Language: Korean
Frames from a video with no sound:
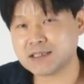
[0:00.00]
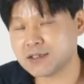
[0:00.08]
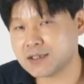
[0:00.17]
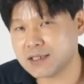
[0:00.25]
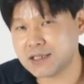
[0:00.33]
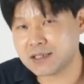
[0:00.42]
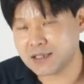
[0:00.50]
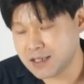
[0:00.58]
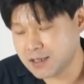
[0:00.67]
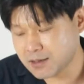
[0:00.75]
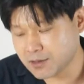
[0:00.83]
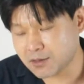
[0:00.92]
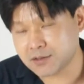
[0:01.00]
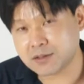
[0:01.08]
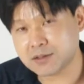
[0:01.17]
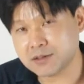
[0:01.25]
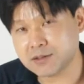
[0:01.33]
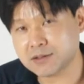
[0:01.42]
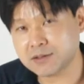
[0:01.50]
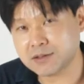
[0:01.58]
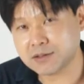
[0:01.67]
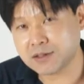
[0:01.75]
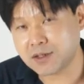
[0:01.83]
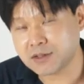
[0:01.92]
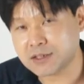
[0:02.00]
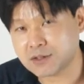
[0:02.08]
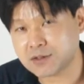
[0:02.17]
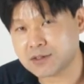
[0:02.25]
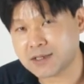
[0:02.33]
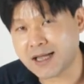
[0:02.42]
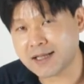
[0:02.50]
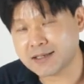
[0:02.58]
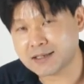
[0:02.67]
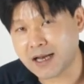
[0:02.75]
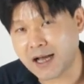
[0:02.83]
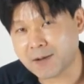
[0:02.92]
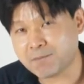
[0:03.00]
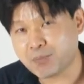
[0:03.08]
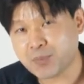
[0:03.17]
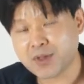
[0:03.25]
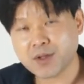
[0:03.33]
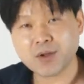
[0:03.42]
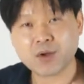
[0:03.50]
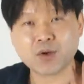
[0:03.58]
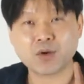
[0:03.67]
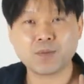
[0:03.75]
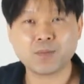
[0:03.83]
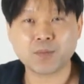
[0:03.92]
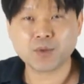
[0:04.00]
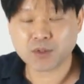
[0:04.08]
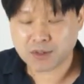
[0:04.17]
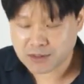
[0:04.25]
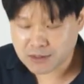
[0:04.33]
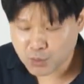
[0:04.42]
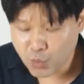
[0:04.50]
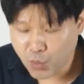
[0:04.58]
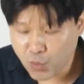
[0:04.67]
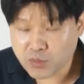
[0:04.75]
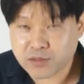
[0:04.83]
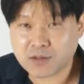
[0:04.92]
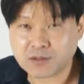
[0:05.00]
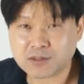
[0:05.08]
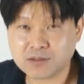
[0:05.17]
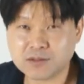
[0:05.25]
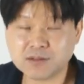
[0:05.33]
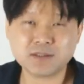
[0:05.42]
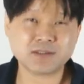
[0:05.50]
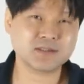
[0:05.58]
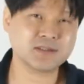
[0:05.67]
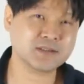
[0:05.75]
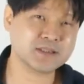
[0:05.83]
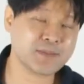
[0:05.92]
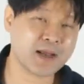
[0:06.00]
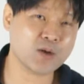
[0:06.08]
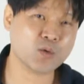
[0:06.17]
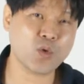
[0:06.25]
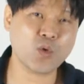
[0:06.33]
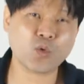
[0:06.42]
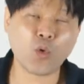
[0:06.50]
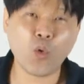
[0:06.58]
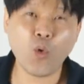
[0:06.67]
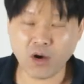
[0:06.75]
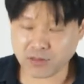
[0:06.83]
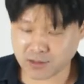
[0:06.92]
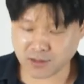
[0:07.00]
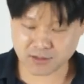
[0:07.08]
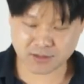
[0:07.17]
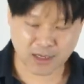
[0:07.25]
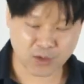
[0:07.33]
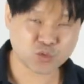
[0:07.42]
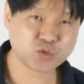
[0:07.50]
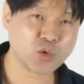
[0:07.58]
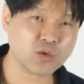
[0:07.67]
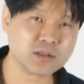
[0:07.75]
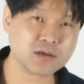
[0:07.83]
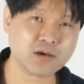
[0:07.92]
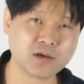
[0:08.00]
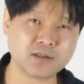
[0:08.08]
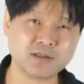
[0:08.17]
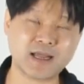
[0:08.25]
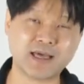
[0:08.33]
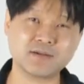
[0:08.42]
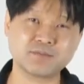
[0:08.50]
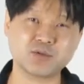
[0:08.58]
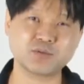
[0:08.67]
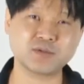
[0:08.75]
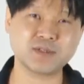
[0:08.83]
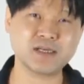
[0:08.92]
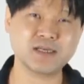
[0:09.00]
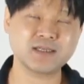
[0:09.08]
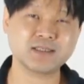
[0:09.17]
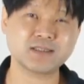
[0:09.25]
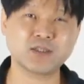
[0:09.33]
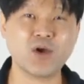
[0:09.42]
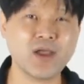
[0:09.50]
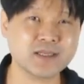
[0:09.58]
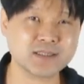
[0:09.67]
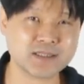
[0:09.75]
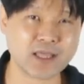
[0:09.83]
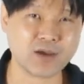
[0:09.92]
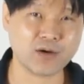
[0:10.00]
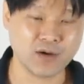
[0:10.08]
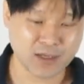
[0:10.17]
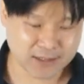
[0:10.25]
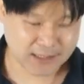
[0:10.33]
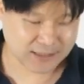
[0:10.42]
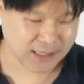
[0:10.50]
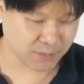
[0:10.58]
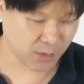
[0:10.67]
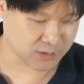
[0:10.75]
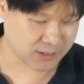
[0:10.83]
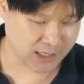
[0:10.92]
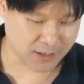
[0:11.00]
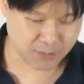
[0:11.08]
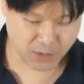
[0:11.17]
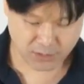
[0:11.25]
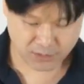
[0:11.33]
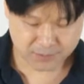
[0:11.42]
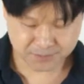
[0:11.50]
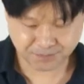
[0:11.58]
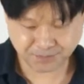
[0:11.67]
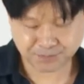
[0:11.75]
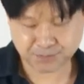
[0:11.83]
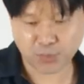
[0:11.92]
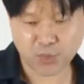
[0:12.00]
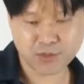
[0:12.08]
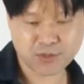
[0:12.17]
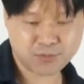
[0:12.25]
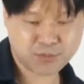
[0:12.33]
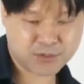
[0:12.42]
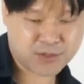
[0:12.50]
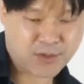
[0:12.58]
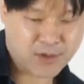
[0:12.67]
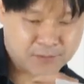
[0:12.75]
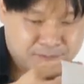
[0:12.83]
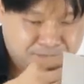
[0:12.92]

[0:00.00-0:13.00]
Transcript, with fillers: 이, 이 스커트 이런 식의 뜨는 게 아니라 요 스커트를 뜨지 말고 고어 스커트라고 쪽 스커트라는 부분을 떠야지 돼요. 다시 한번 제가 한번 보여드릴게요.